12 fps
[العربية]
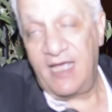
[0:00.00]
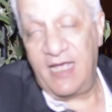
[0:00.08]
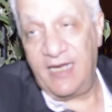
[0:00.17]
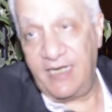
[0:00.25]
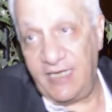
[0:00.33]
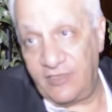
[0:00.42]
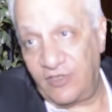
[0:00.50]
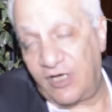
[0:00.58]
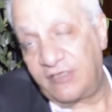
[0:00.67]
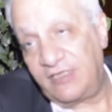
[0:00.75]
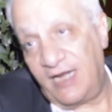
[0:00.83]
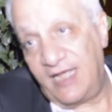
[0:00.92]
أن
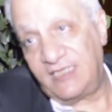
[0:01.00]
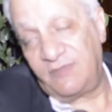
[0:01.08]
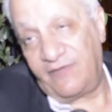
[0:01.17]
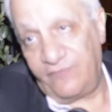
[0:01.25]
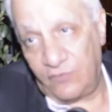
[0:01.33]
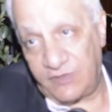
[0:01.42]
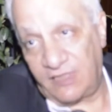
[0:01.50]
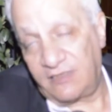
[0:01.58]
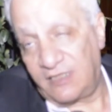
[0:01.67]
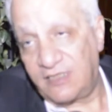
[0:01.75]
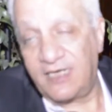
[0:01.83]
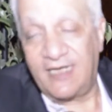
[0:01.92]
إدارة الأزمة في وزارة
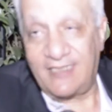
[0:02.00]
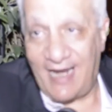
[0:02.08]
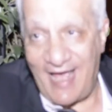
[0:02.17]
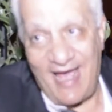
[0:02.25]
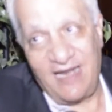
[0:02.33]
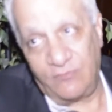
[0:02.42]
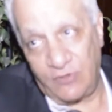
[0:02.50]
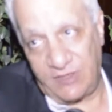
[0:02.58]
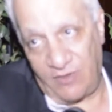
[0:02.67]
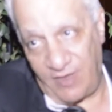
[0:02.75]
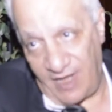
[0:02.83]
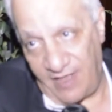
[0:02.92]
الآثار كانت على أعلى
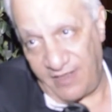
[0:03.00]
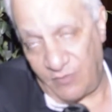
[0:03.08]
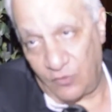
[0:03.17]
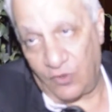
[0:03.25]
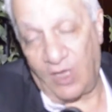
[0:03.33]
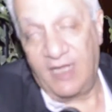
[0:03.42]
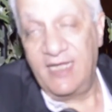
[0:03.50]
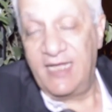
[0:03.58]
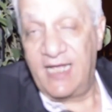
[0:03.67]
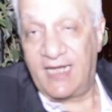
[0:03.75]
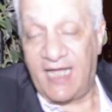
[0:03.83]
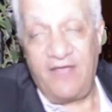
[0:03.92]
مستوى لهذا الموضوع
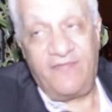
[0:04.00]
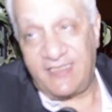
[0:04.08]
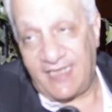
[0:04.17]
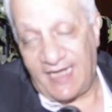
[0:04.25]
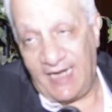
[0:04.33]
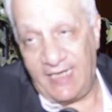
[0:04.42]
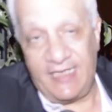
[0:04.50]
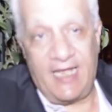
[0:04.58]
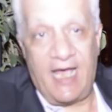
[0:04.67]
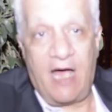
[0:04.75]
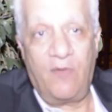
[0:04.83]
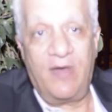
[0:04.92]
كيف استغلنا؟
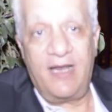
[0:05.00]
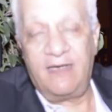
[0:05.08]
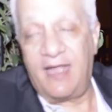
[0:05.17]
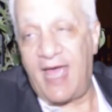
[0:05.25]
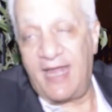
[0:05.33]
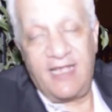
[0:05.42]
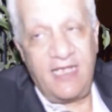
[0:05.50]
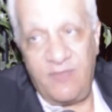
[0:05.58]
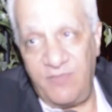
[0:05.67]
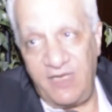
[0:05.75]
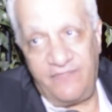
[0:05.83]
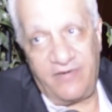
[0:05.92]
أولا أنا
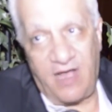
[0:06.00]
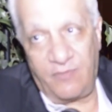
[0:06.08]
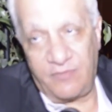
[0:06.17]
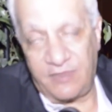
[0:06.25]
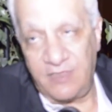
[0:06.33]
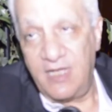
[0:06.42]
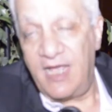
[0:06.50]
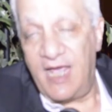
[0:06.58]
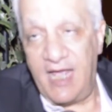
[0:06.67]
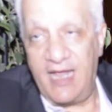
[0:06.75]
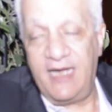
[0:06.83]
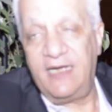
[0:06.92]
يهمني في الأمر
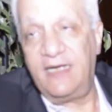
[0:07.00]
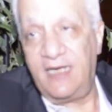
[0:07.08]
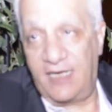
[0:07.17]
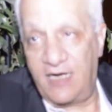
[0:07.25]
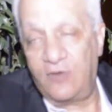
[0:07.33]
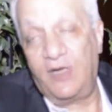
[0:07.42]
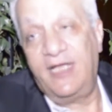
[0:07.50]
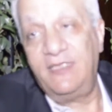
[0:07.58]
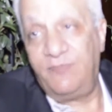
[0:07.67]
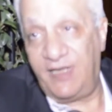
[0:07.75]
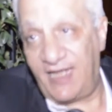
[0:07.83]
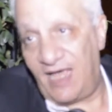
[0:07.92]
أن, إن احنا
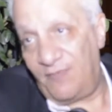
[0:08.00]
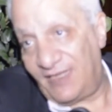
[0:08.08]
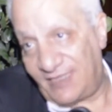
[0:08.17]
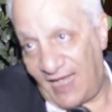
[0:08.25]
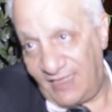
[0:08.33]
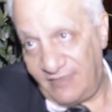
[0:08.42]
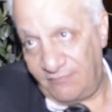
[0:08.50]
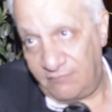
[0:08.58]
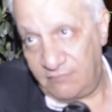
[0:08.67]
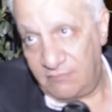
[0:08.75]
نعيد بناء ما تهدم